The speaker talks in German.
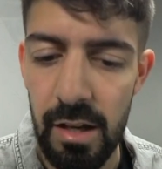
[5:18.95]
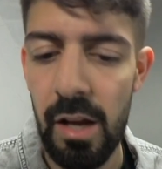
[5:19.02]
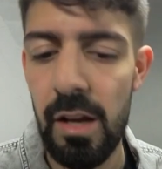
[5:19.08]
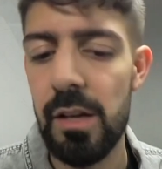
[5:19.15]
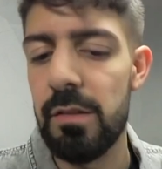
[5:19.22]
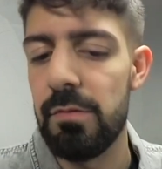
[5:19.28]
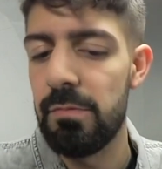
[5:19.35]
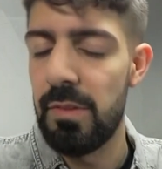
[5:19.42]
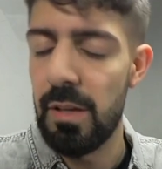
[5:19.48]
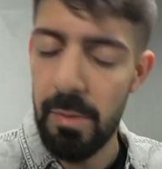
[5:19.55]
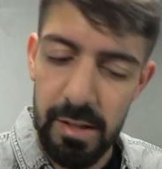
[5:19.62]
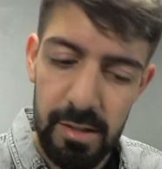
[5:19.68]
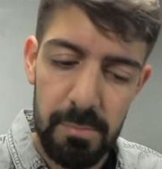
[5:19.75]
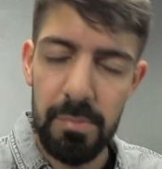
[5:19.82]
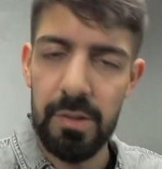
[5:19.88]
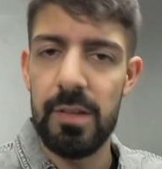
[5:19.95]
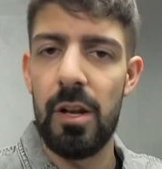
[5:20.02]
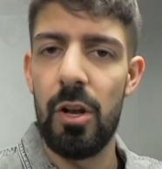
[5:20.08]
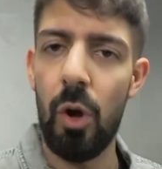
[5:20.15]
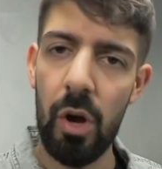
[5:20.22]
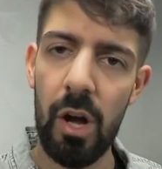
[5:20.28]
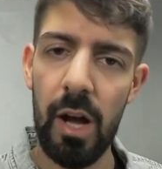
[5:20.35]
Ja, dem hätte ein
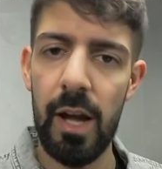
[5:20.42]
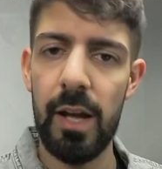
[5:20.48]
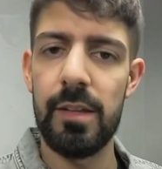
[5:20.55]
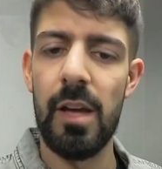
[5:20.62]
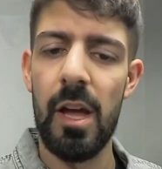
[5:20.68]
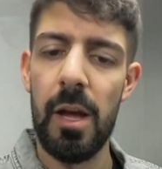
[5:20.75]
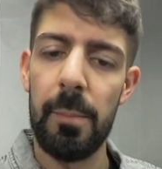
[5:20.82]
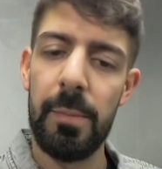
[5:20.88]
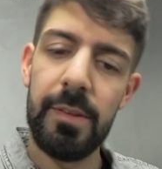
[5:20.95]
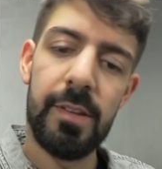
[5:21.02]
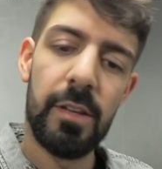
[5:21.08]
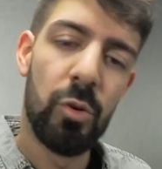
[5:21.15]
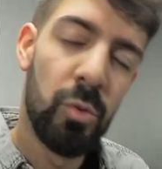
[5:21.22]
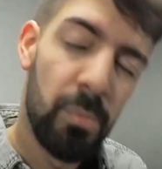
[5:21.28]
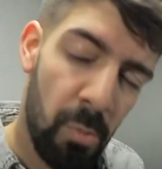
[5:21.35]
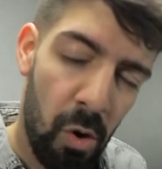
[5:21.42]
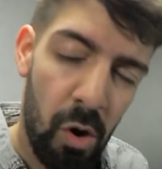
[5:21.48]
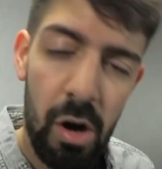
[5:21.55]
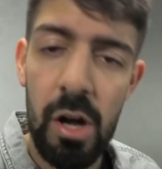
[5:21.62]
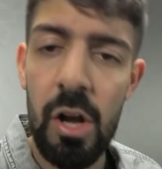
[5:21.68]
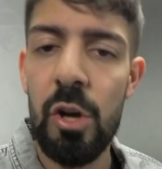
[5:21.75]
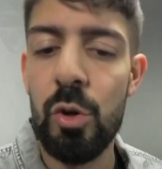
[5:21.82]
bisschen Lockerheit, bisschen
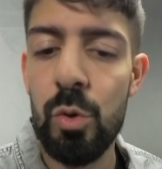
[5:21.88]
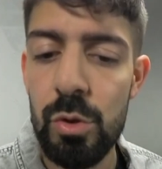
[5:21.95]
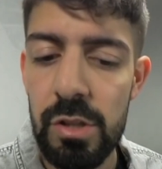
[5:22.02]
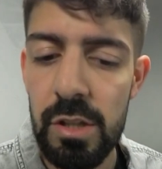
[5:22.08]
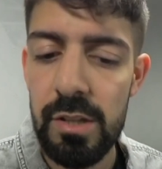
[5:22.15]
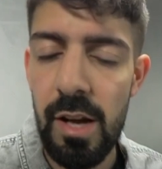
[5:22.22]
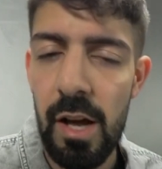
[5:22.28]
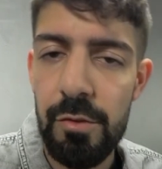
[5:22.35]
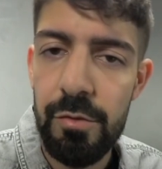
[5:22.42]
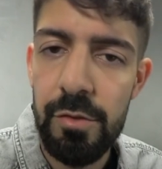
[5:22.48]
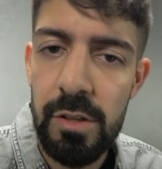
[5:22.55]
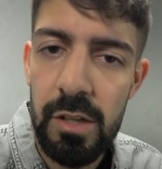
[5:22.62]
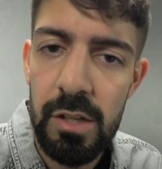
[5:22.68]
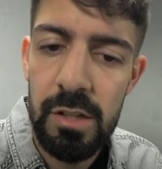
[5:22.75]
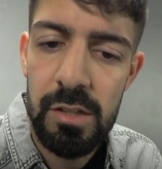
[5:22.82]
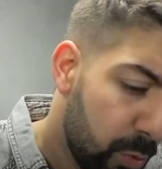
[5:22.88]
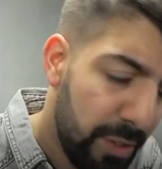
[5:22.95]
Humor gut getan, finde ich.